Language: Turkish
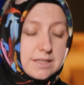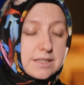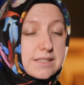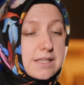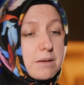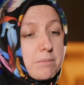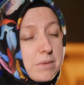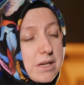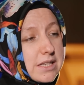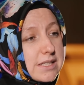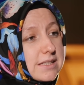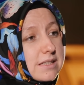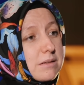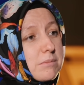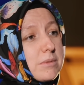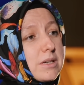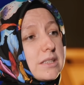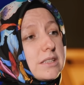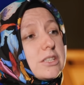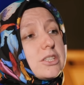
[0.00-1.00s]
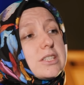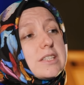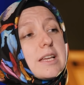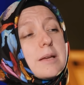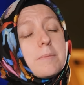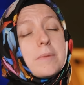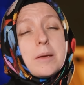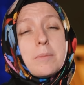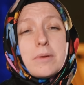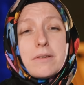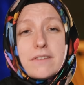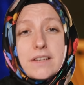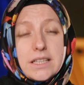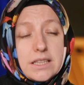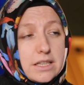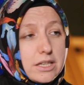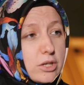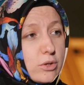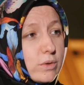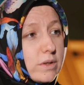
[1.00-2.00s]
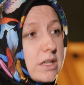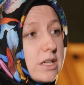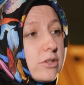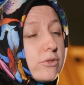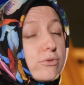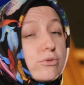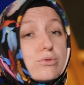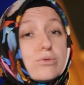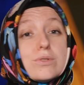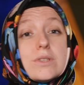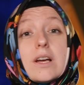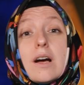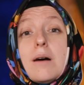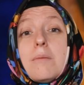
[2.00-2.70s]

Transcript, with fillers: zaman zaman işte hep ebeveynlere yükleniyoruz diye